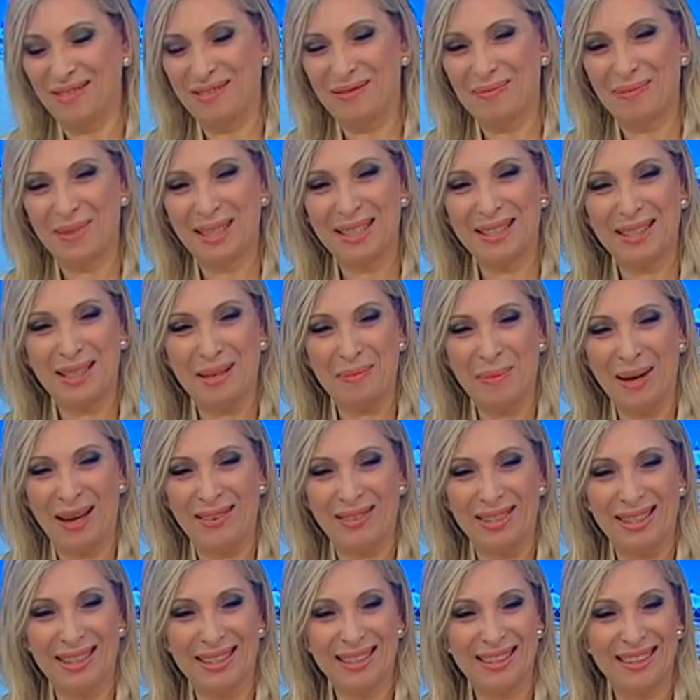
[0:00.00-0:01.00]
que vous êtes présidente
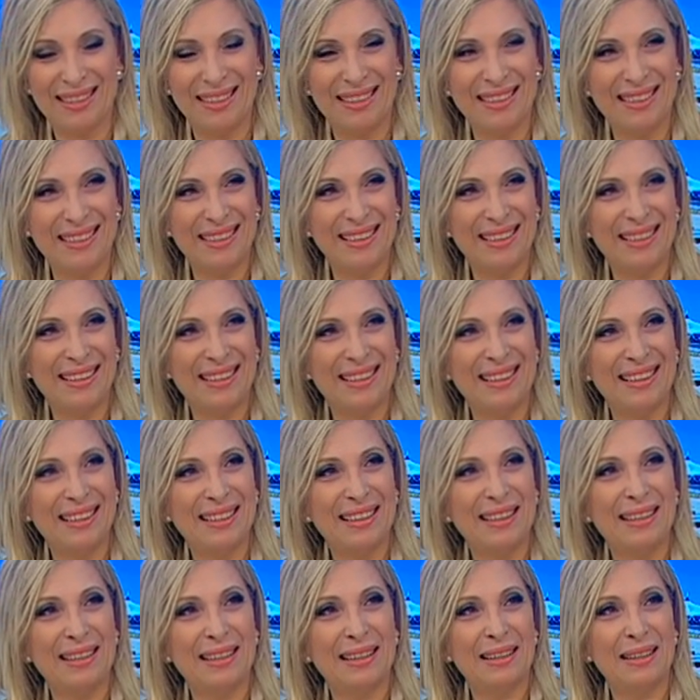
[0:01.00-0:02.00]
également de l'association
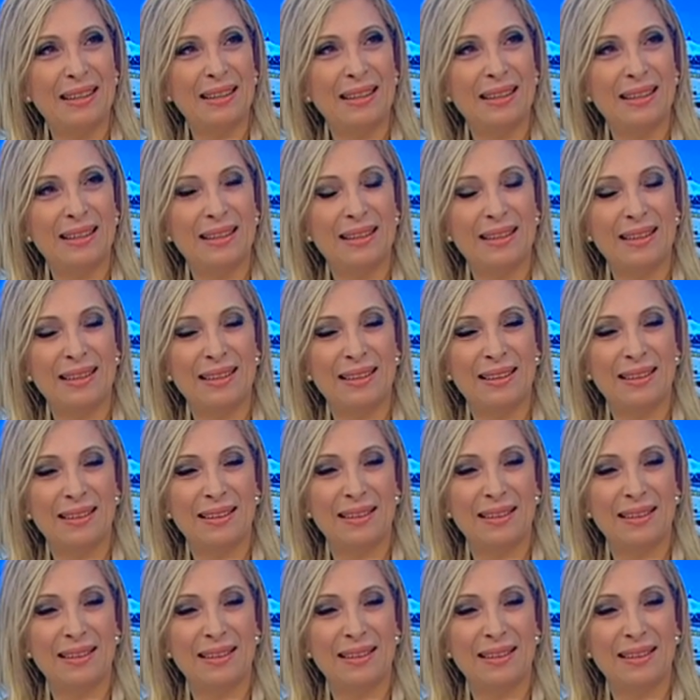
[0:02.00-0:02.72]
culturel,